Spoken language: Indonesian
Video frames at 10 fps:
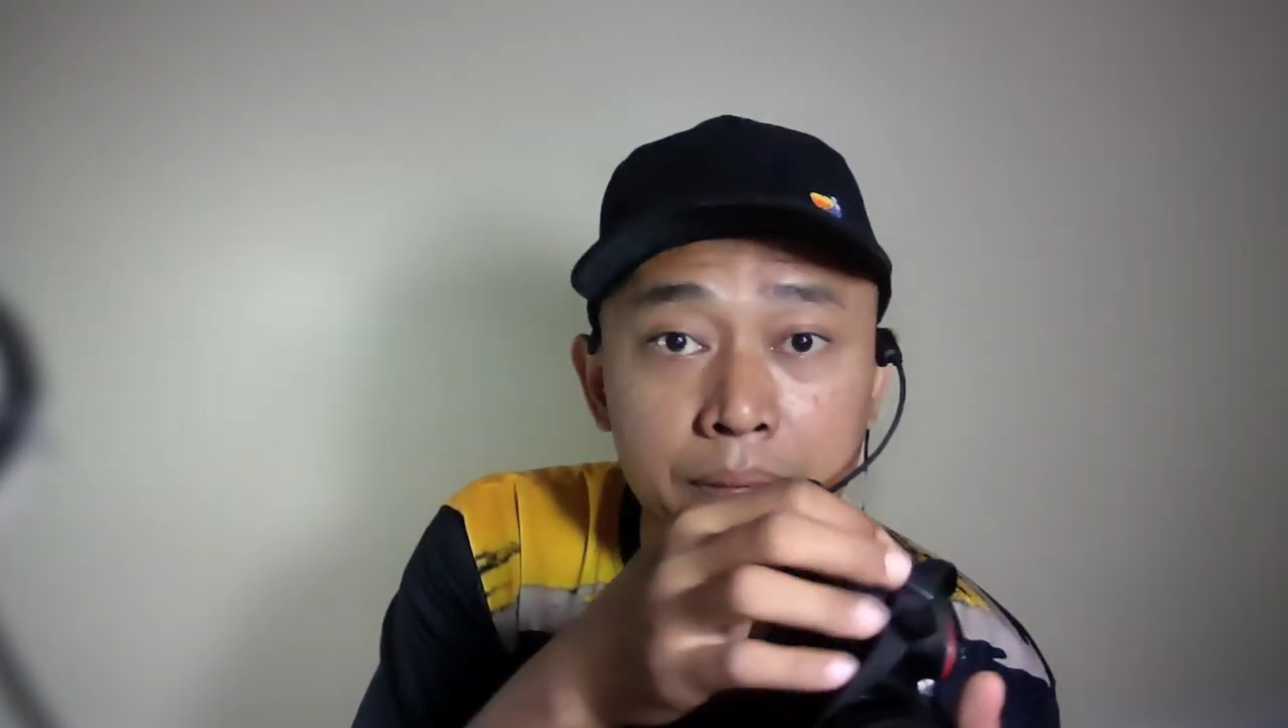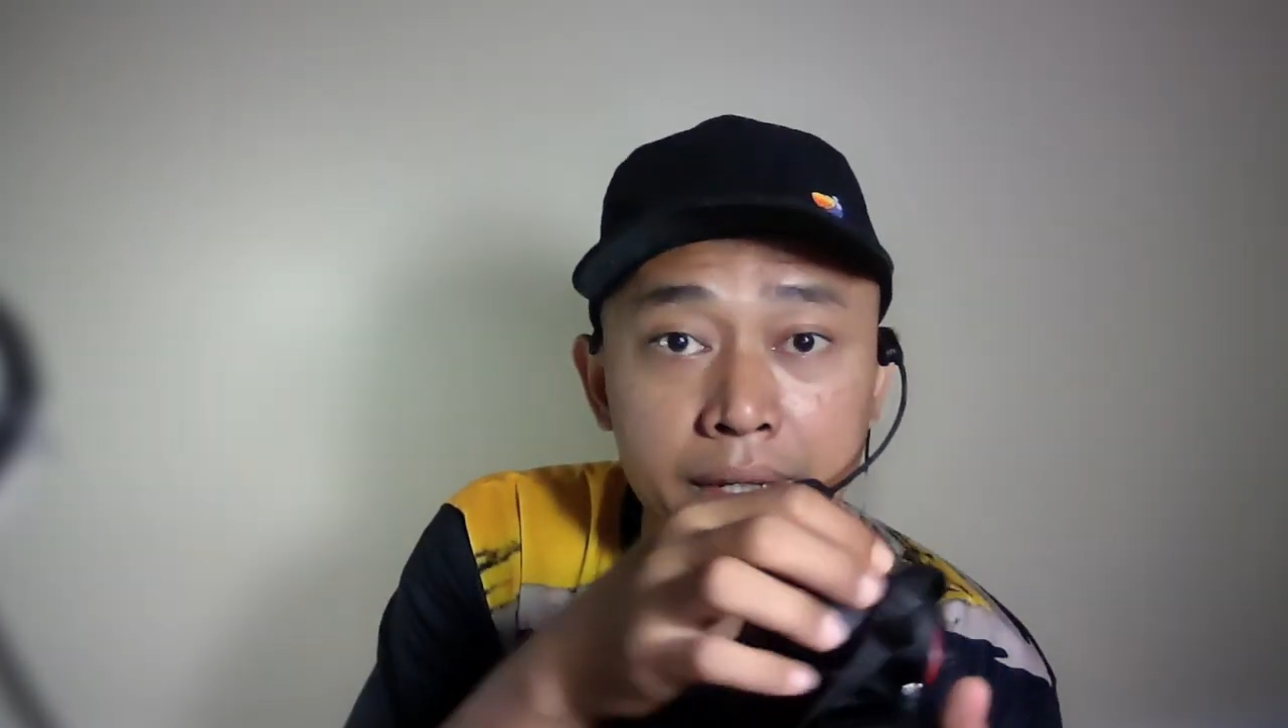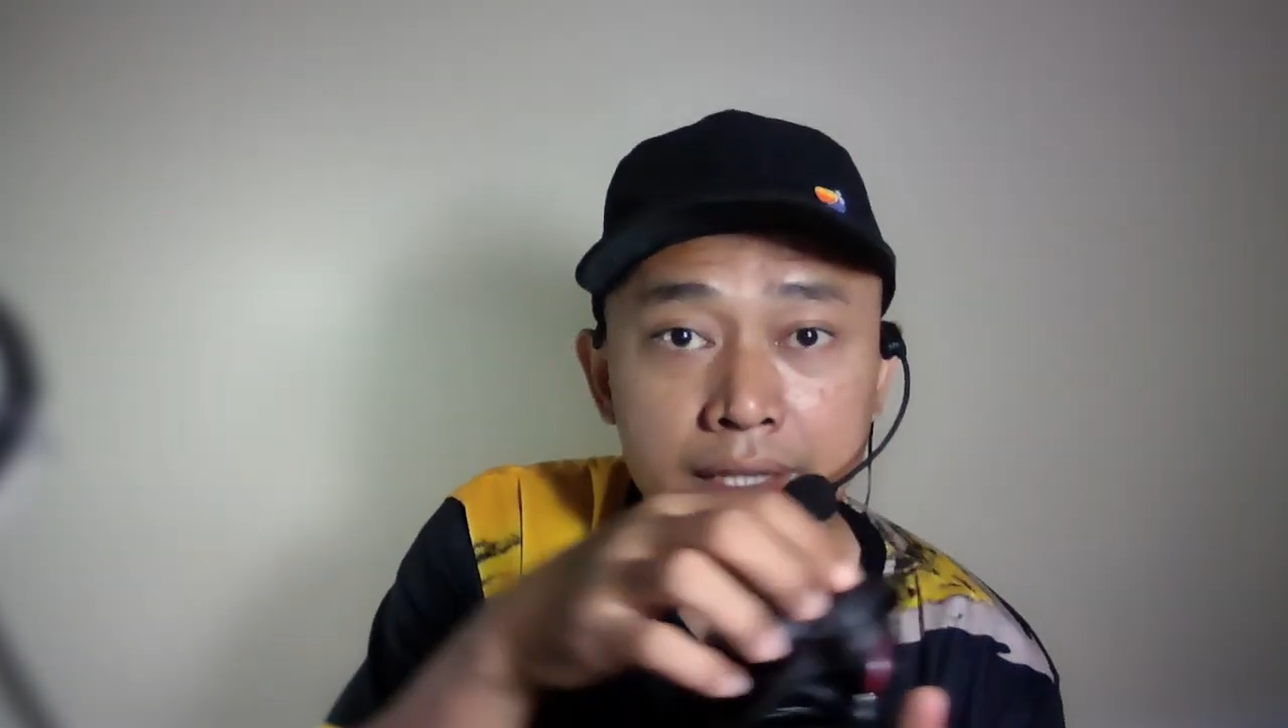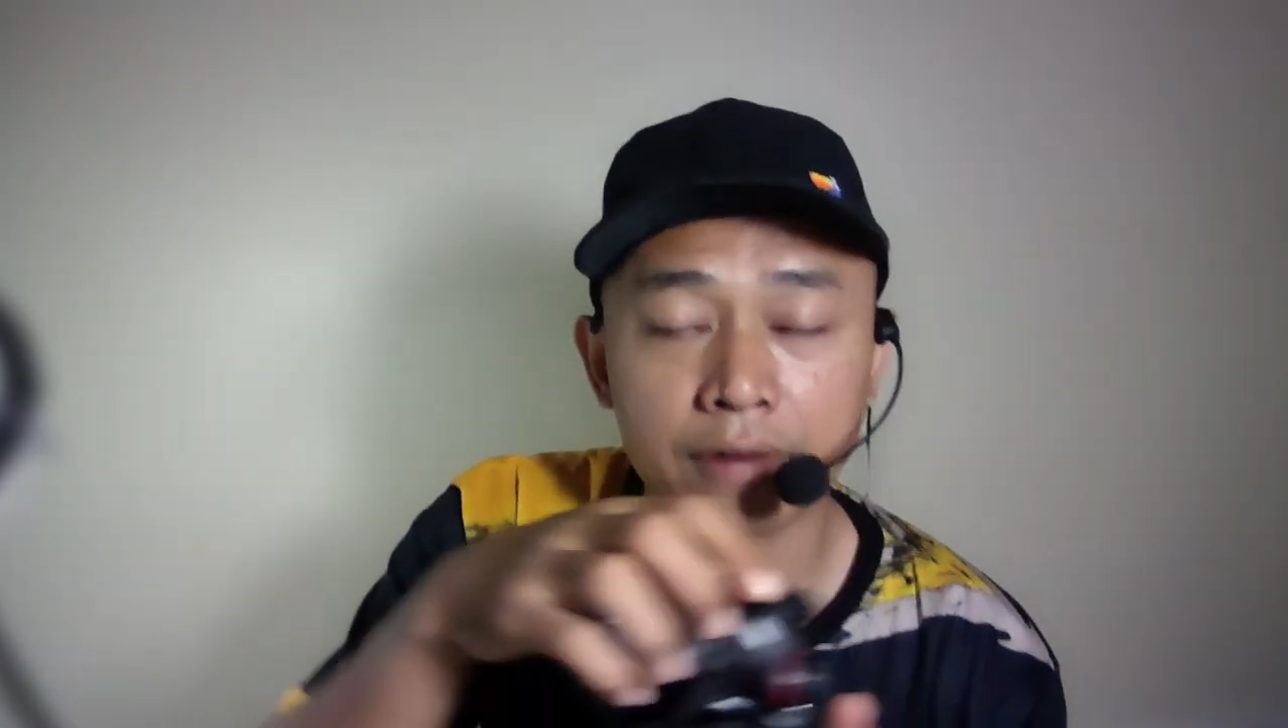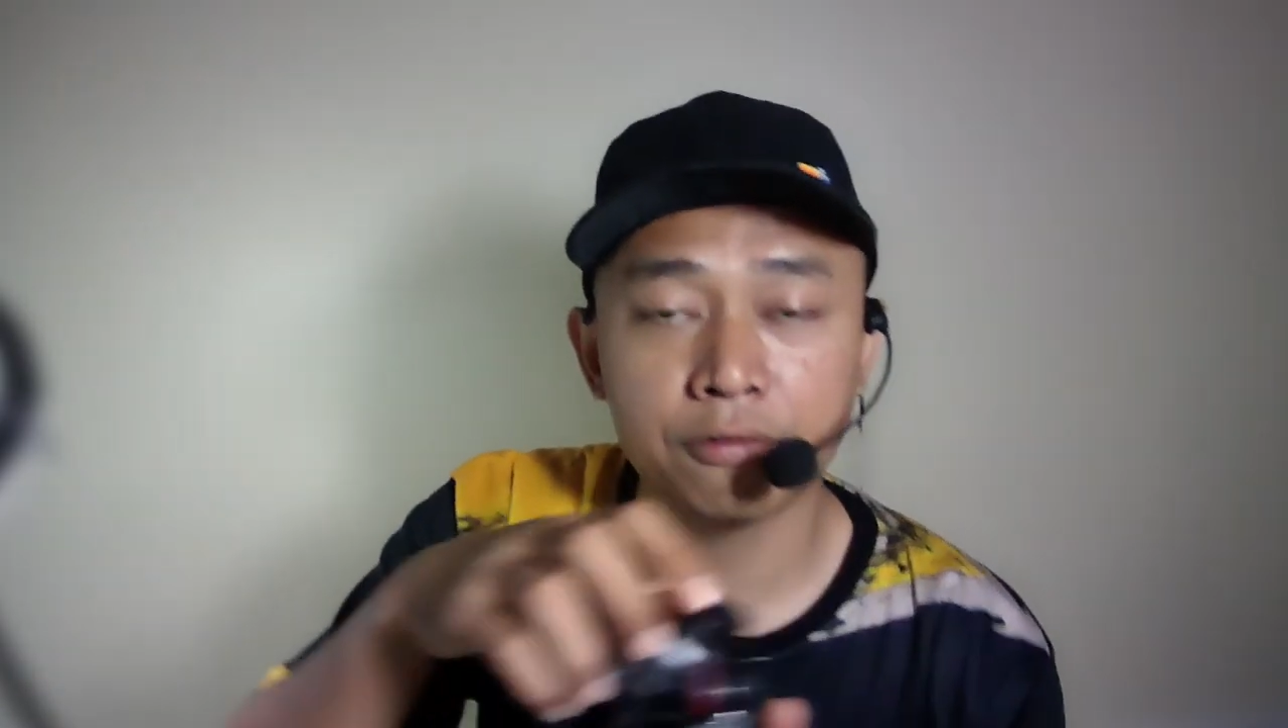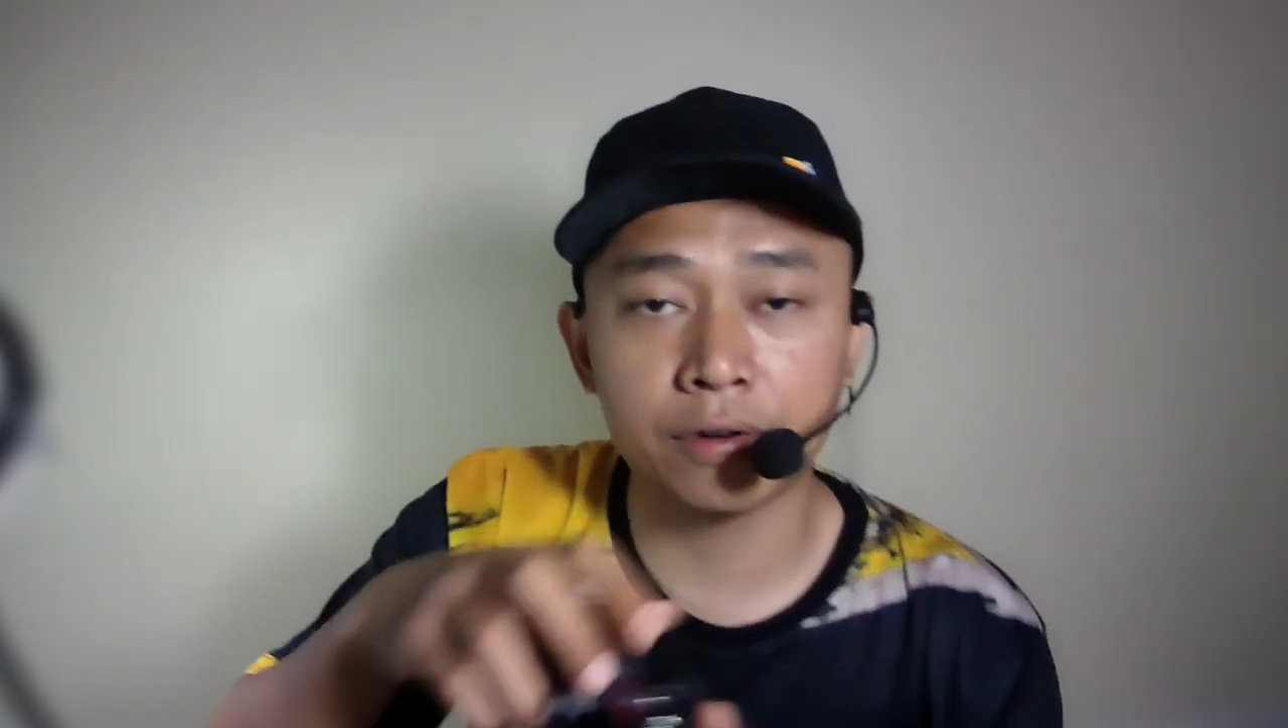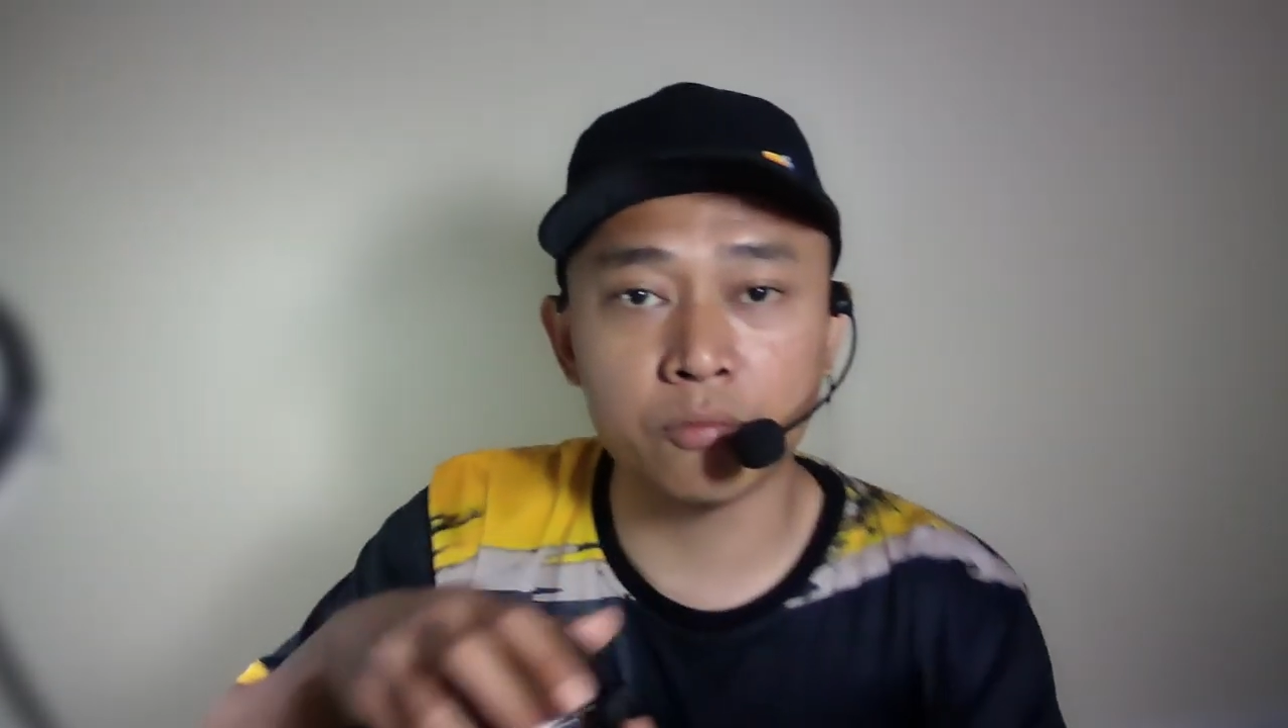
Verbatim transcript: updatean